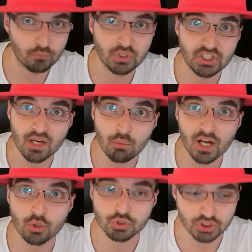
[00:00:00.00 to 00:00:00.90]

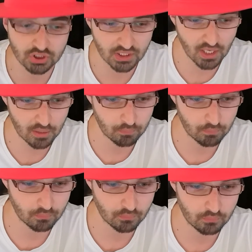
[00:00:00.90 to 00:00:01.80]
Minęła godzinka.
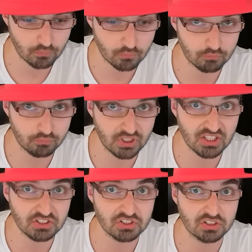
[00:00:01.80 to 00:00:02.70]

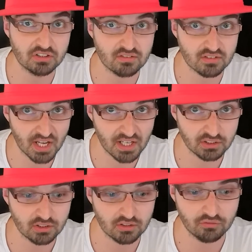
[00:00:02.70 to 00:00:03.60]
Pięć
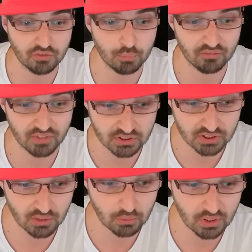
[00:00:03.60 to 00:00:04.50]
zdań
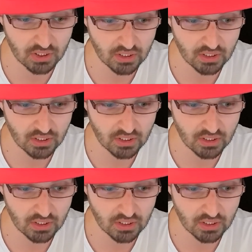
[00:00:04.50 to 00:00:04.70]
wypowiedział.